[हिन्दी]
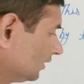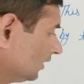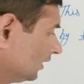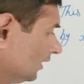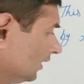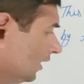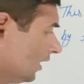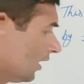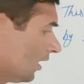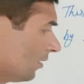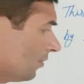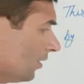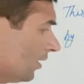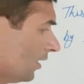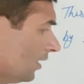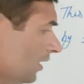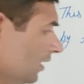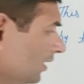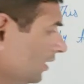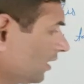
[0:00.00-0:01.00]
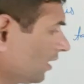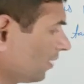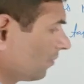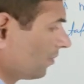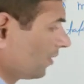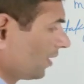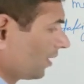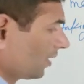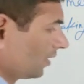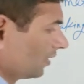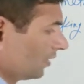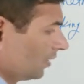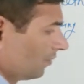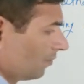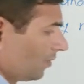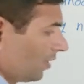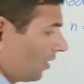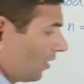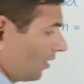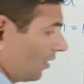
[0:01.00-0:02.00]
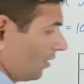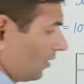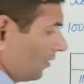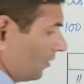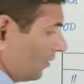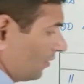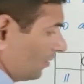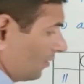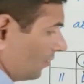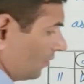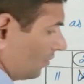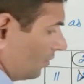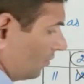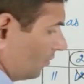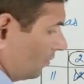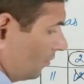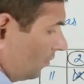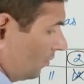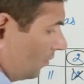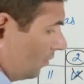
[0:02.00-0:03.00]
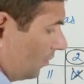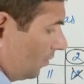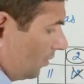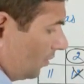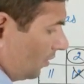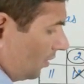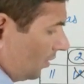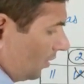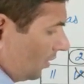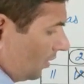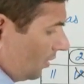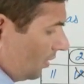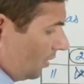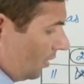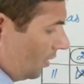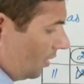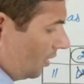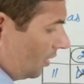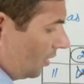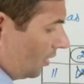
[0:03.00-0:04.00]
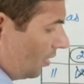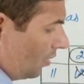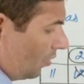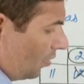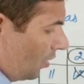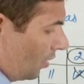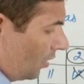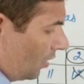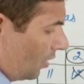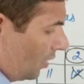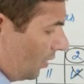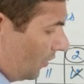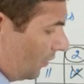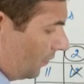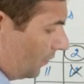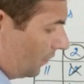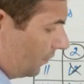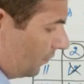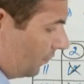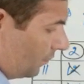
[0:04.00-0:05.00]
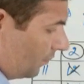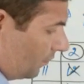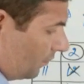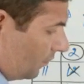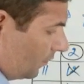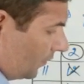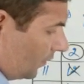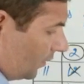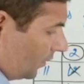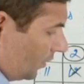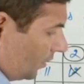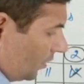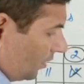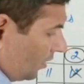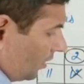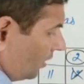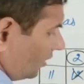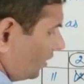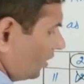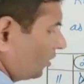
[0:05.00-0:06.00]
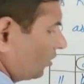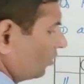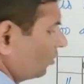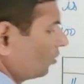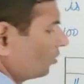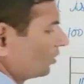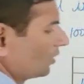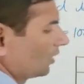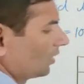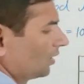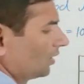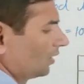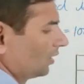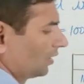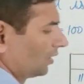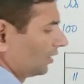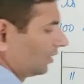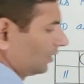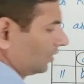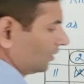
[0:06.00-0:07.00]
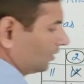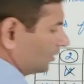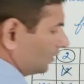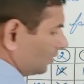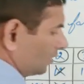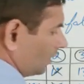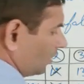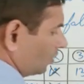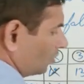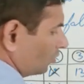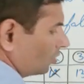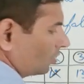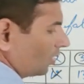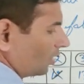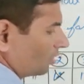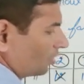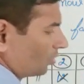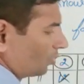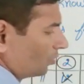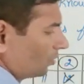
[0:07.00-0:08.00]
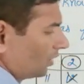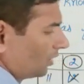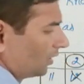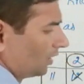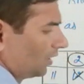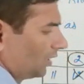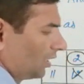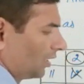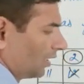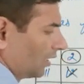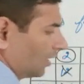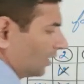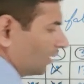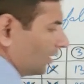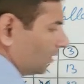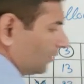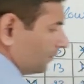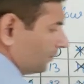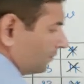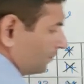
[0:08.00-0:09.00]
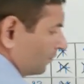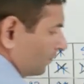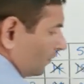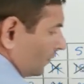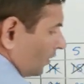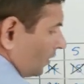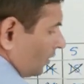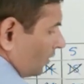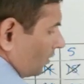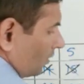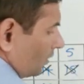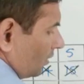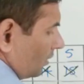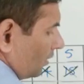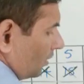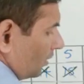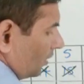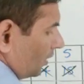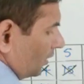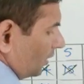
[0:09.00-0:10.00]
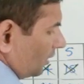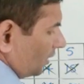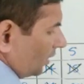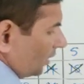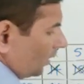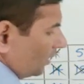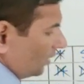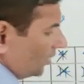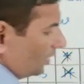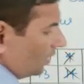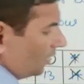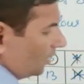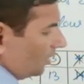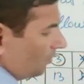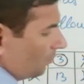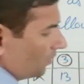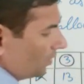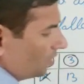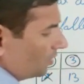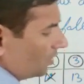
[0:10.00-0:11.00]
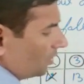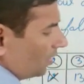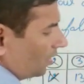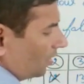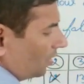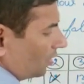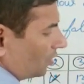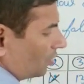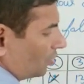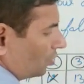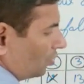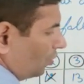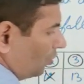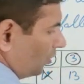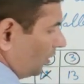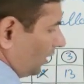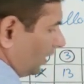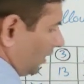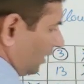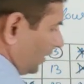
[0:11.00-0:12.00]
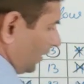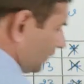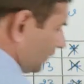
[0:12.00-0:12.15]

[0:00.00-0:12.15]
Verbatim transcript: चलिए आगे बढ़िए कहाँ पे आ गए थे बारह और ये कितना हो गया था अच्छा ये तो दो से कट गया था सात और सात चौदह नहीं कटेगा ठीक है ये बच जाएगा सोलह